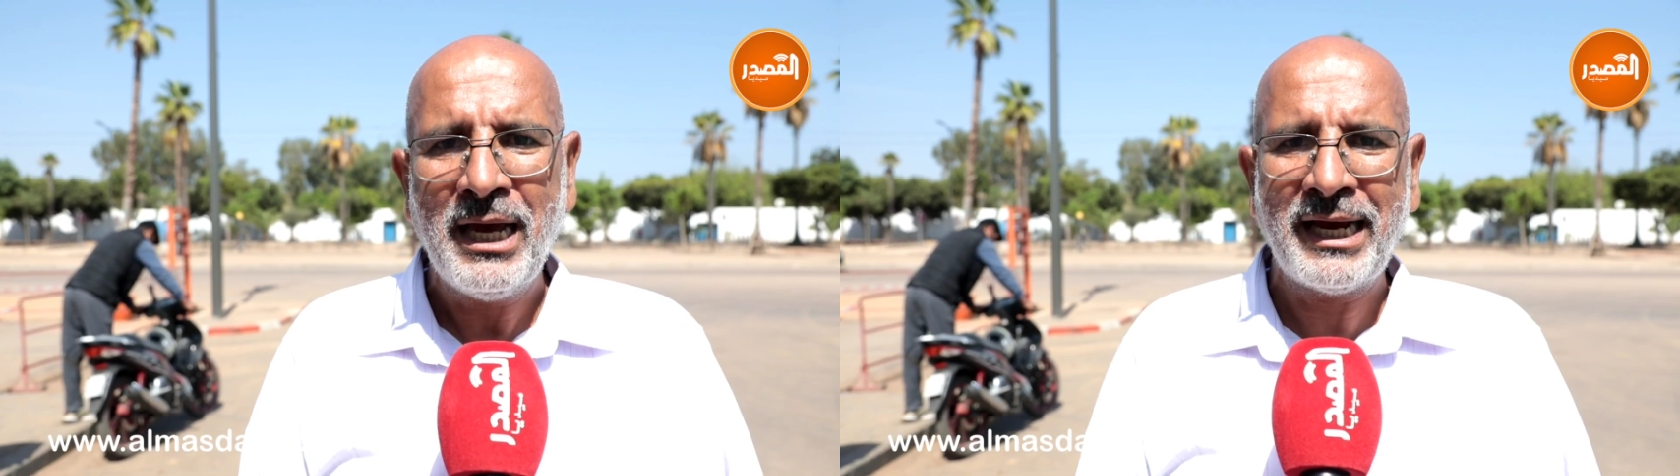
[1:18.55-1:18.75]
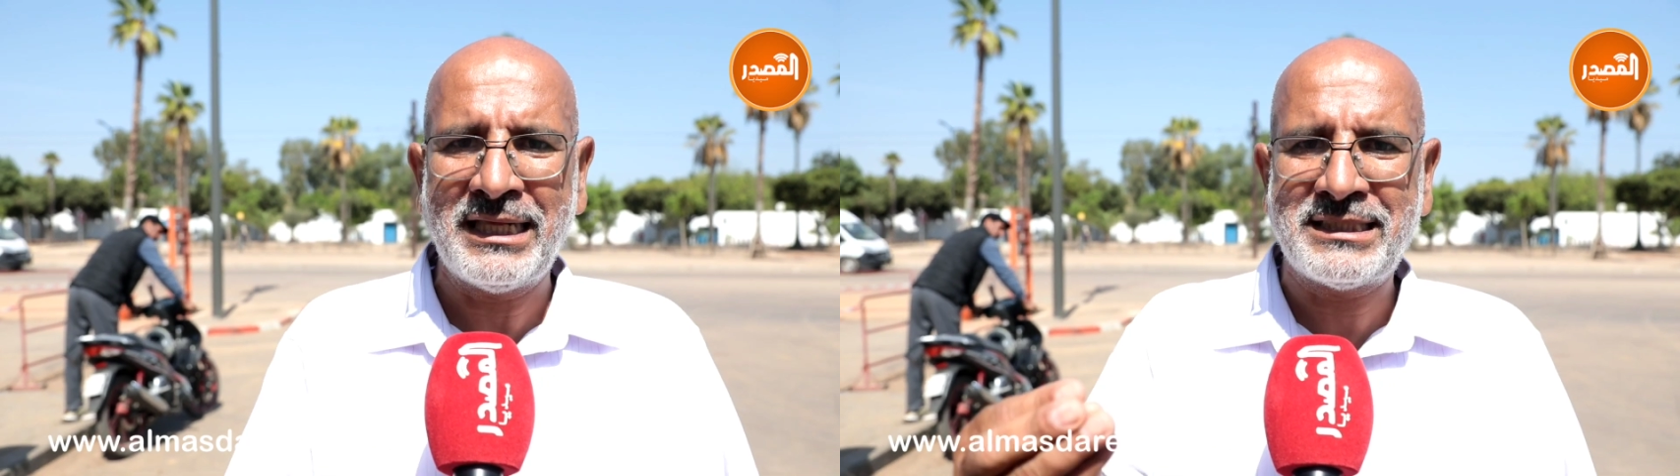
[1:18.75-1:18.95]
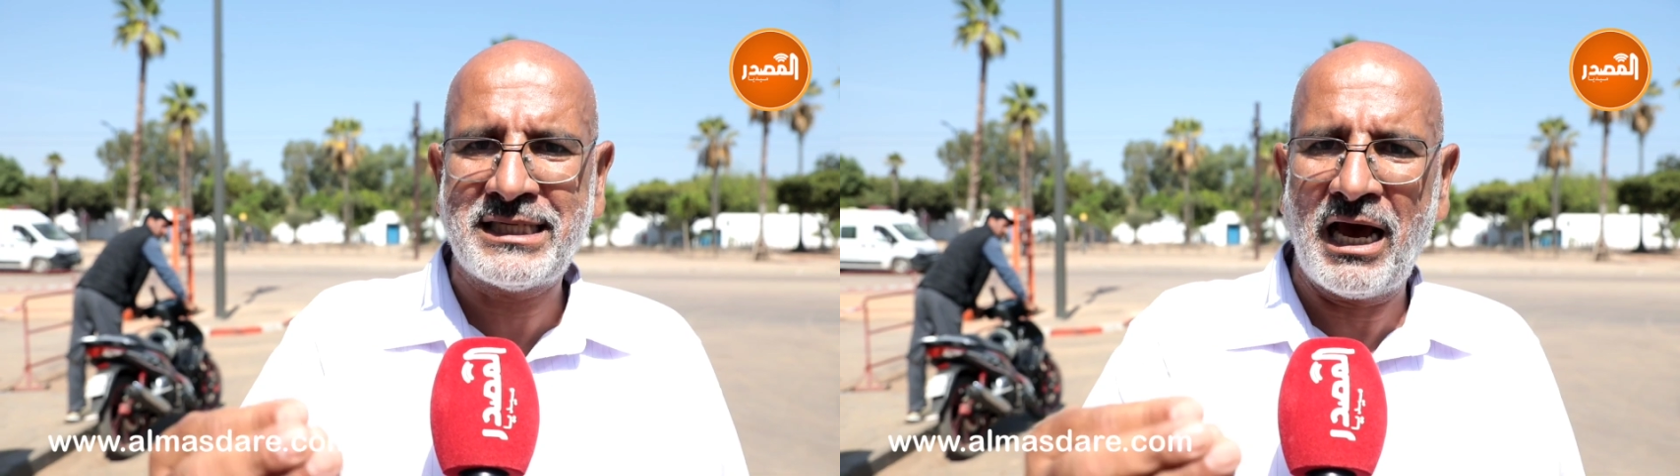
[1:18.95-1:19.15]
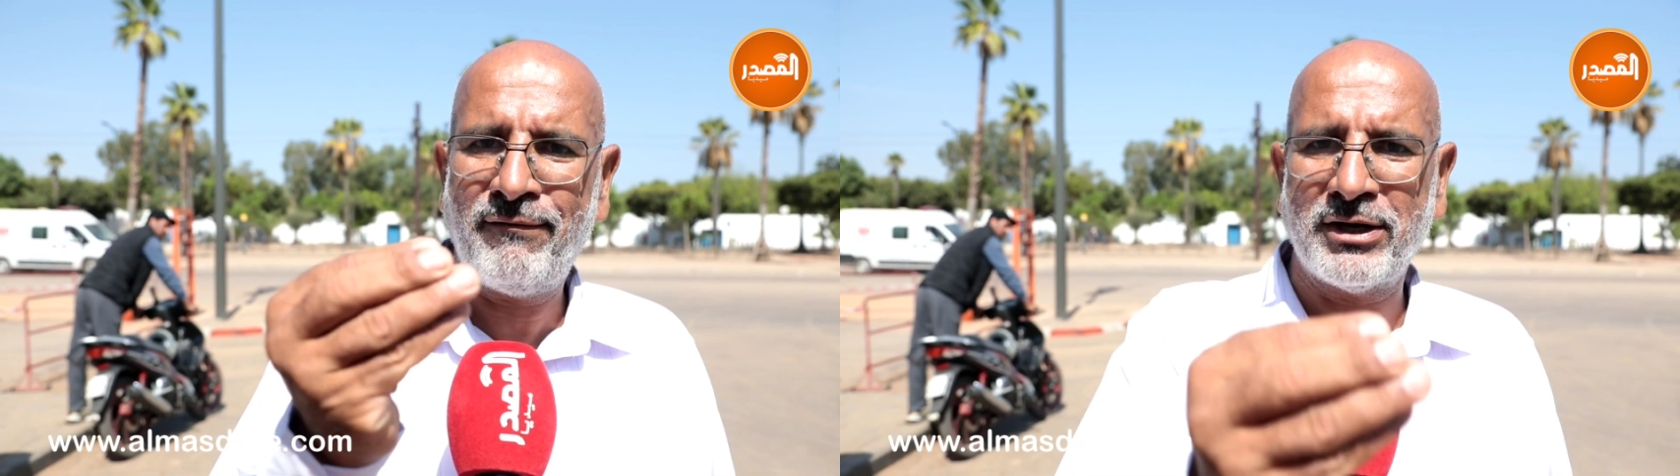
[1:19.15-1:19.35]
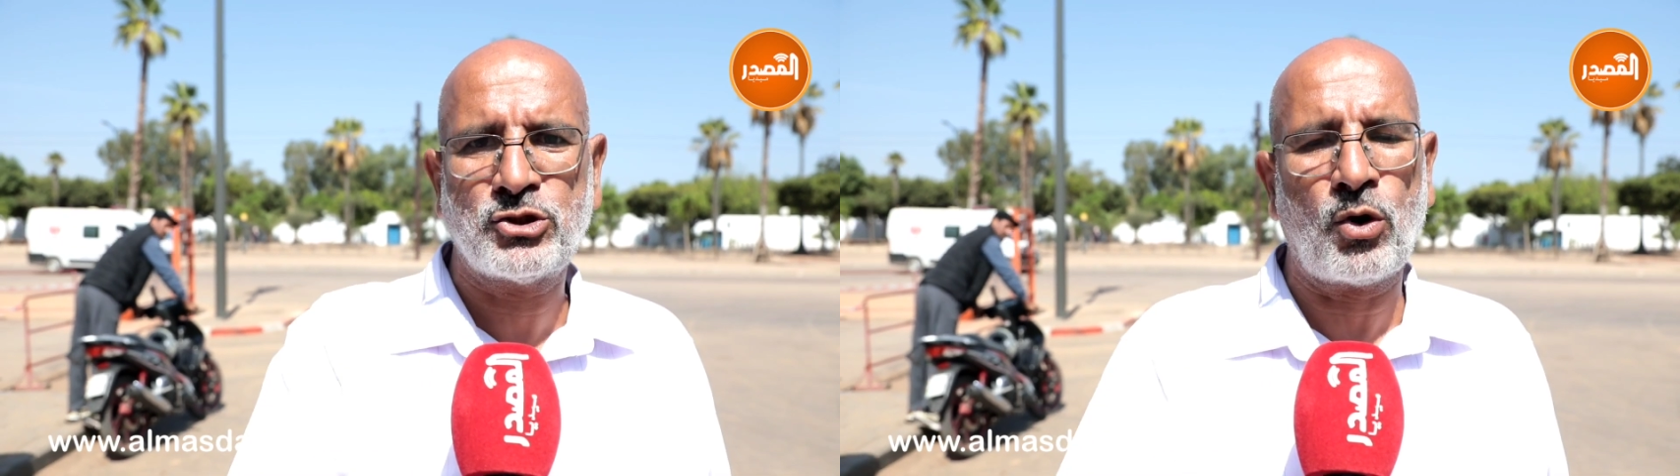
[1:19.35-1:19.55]
كيتسال
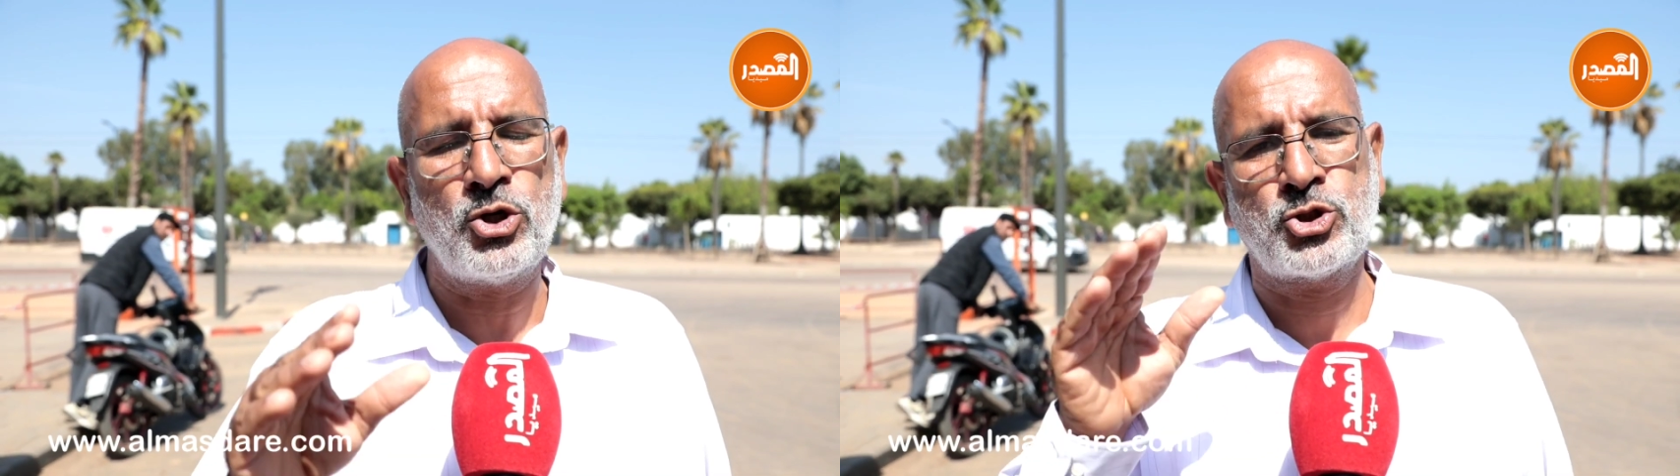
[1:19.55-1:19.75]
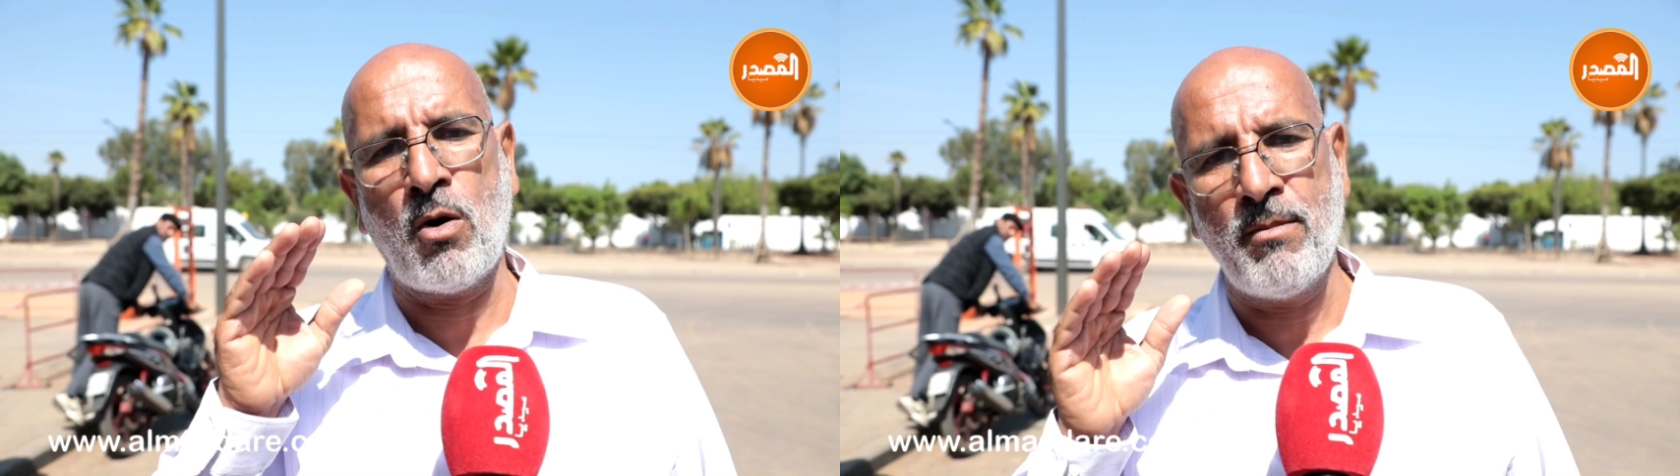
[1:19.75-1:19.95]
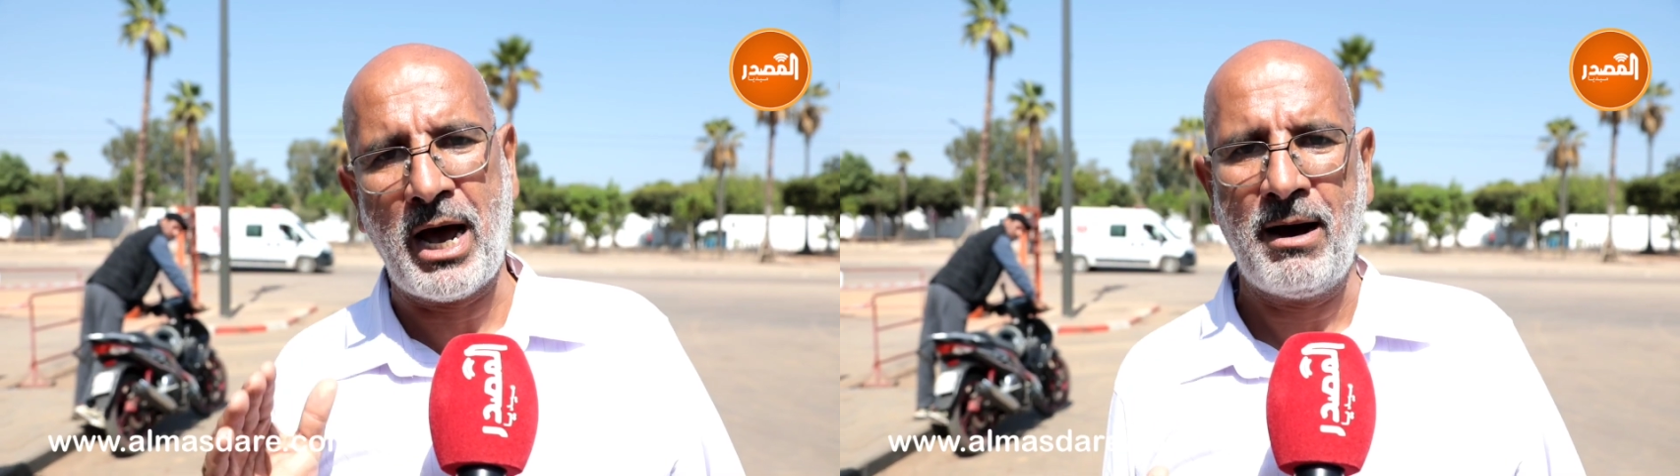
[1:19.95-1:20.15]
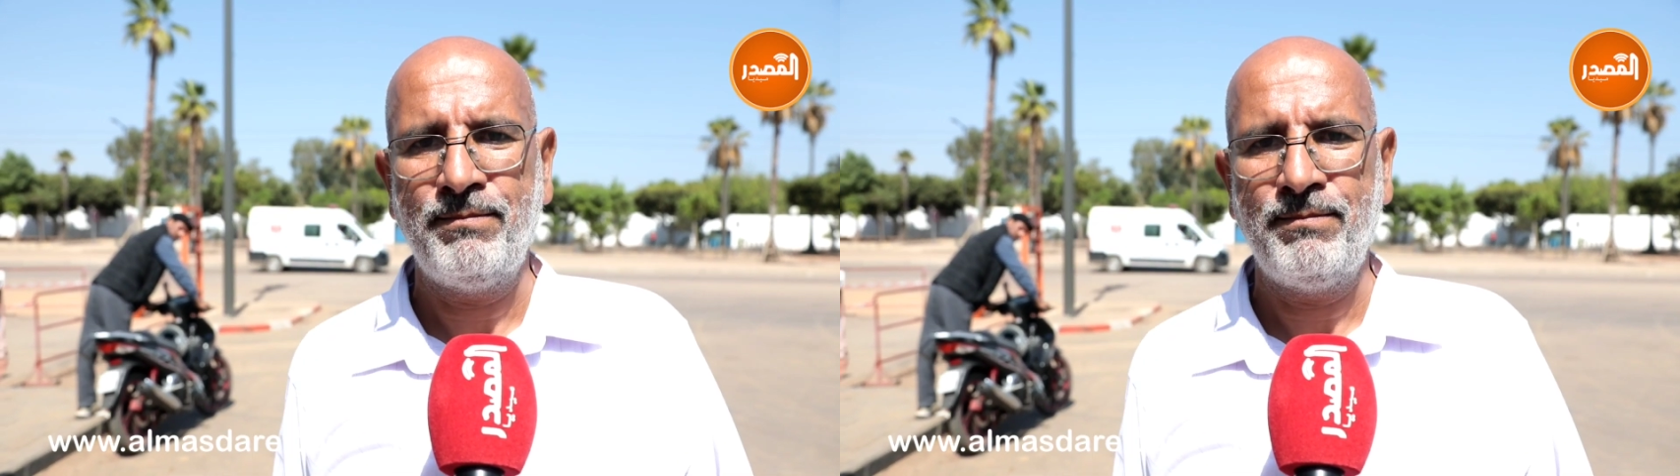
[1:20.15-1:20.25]
في هذا سوق الجمله